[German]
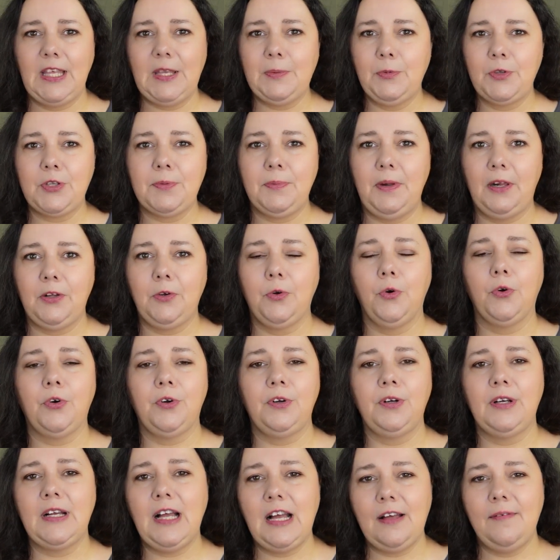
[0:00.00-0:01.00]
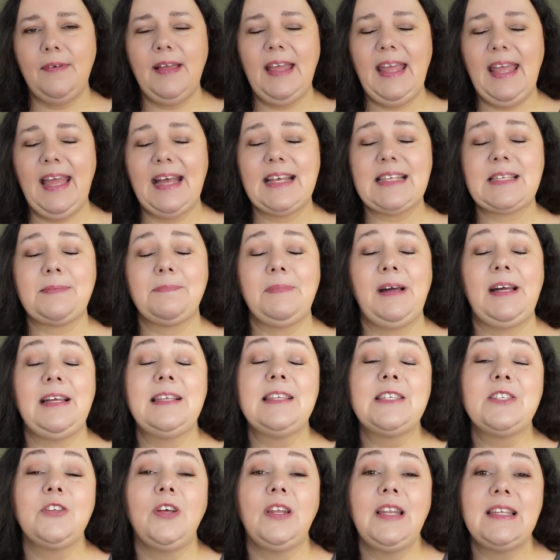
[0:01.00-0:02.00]
Ich muss mal gucken, aber
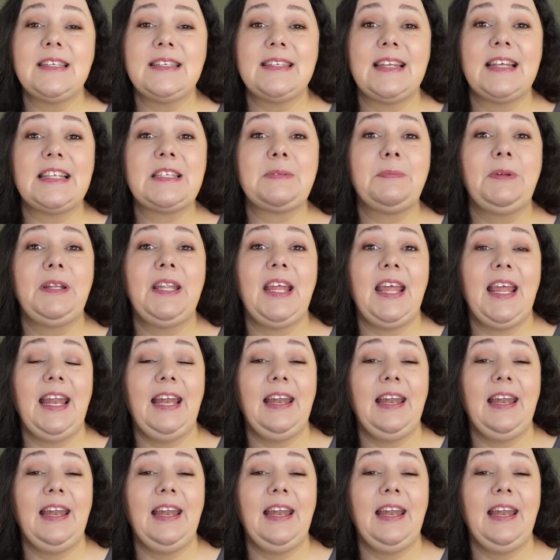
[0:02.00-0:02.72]
erstmal soll es das mit